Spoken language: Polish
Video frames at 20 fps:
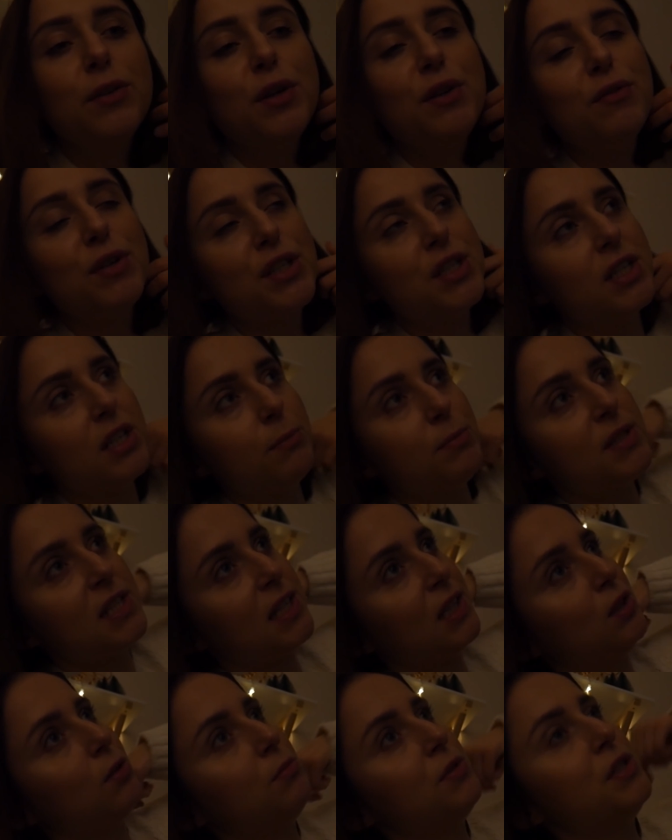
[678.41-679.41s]
No i właśnie
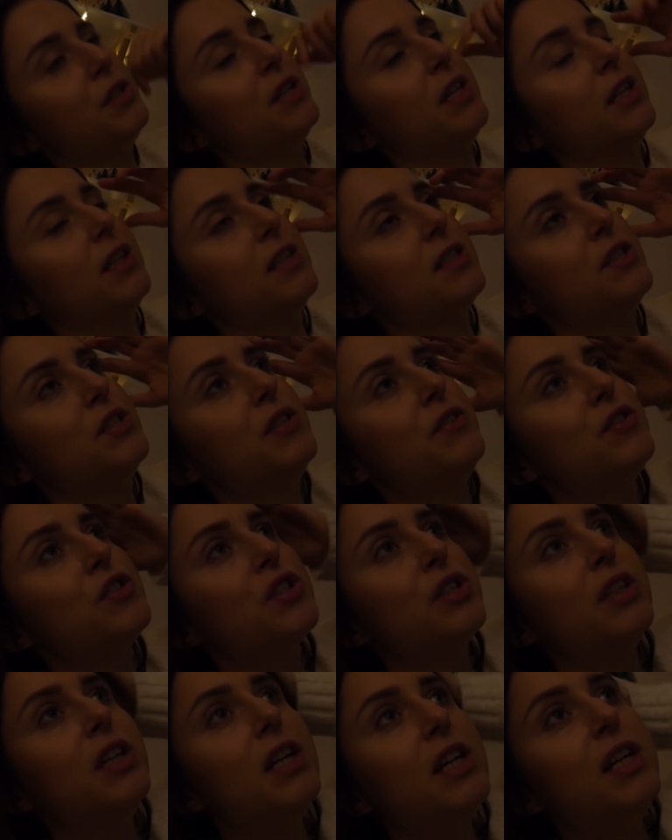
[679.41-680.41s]
napisała do mnie jedna z
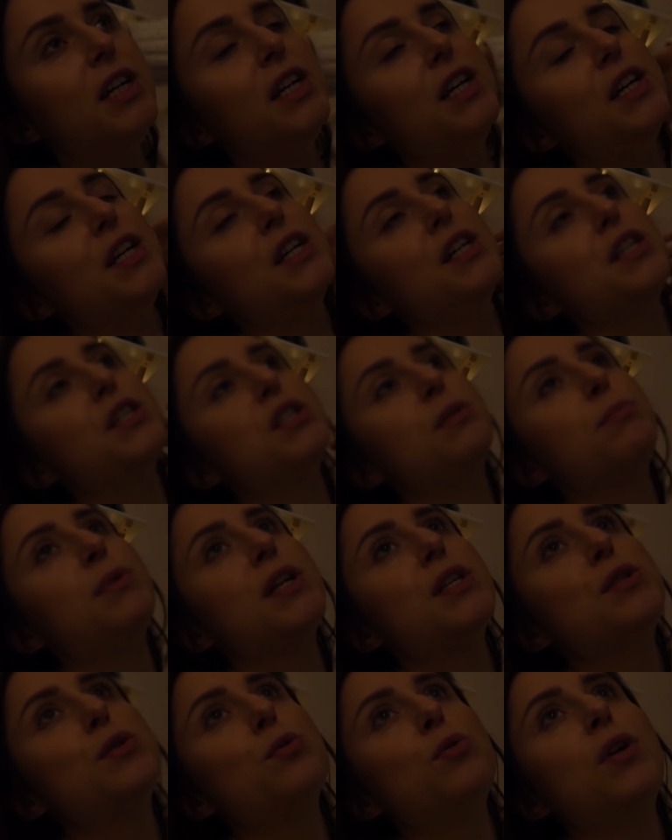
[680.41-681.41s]
dziewczyn, że
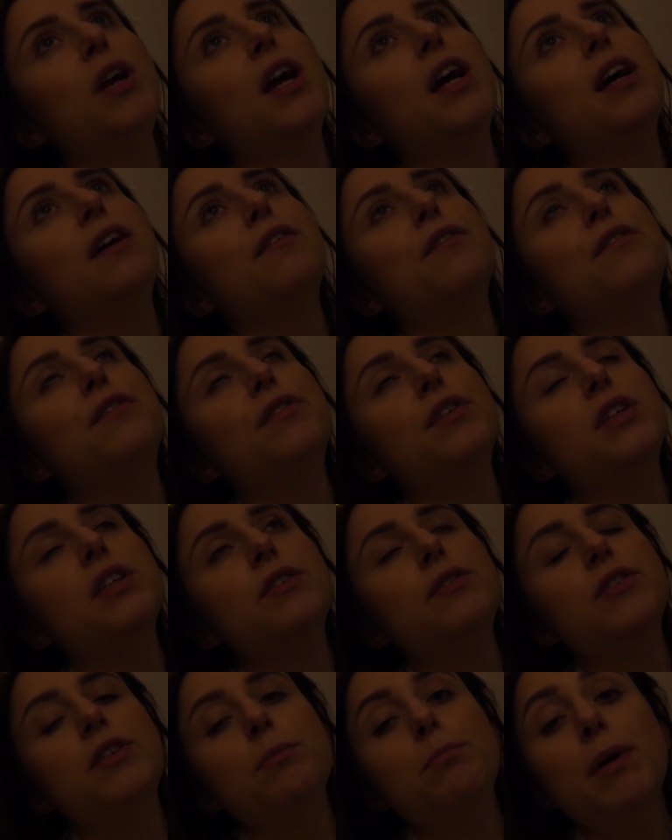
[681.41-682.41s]
pracuje
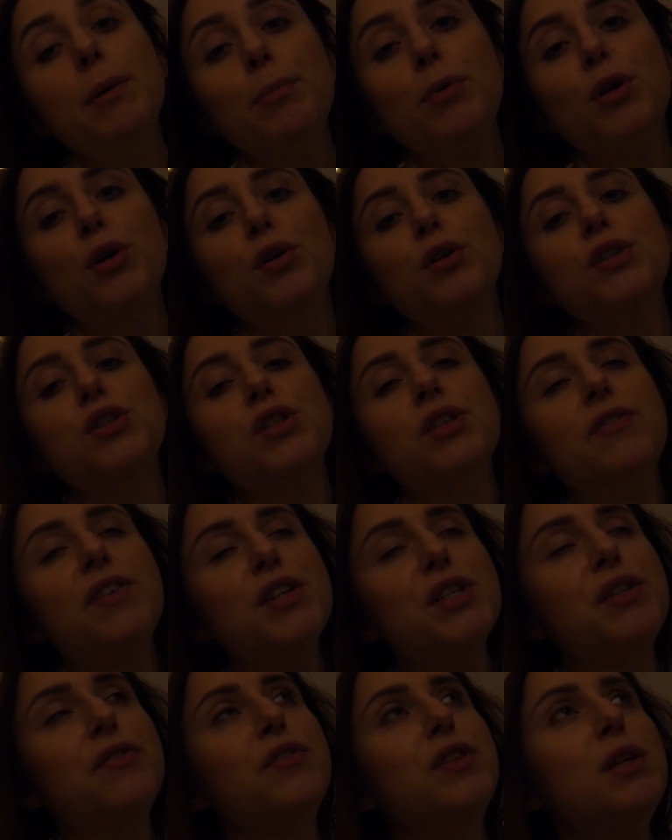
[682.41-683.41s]
w Pepko i że
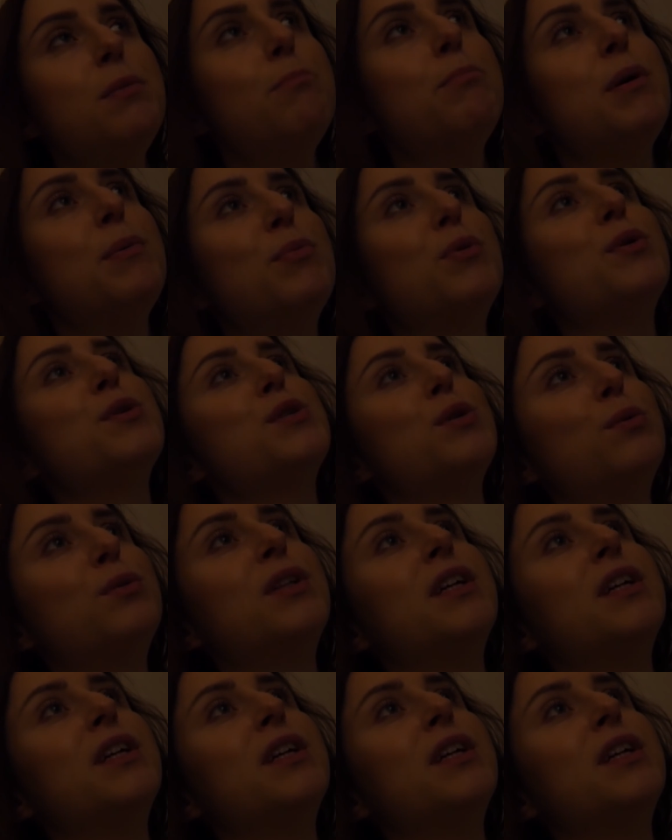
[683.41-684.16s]
właśnie w tym Pepko są